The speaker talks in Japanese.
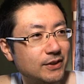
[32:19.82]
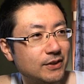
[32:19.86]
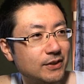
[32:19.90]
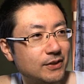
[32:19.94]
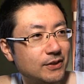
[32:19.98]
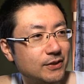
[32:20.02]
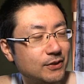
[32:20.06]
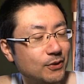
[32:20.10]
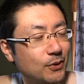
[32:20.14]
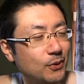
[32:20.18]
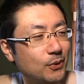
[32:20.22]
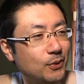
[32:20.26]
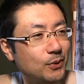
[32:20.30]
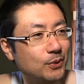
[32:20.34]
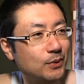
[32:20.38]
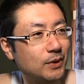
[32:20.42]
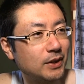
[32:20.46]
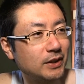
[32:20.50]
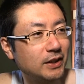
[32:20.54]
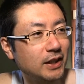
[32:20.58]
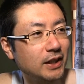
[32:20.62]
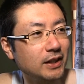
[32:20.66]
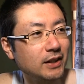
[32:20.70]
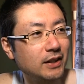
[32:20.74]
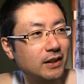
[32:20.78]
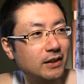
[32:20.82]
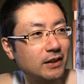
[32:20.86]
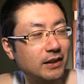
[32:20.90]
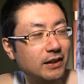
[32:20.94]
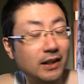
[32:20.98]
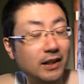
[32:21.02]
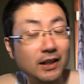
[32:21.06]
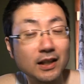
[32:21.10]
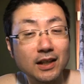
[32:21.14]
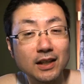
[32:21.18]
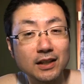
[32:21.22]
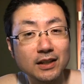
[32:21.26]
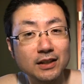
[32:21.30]
そういうことがないから
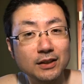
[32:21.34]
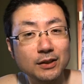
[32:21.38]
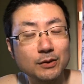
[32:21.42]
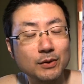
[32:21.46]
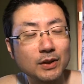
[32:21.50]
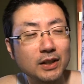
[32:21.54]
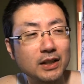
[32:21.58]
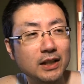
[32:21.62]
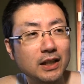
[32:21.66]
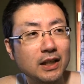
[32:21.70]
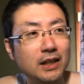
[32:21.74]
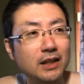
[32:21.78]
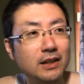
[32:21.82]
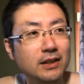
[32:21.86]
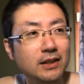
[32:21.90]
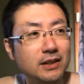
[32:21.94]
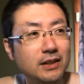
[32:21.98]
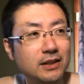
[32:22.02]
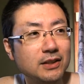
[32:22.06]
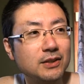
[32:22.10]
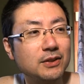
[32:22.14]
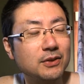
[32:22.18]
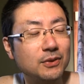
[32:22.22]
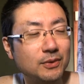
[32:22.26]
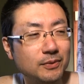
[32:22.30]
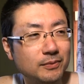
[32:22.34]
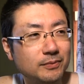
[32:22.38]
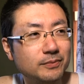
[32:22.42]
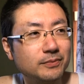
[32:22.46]
仲がいいってわけだからねきっと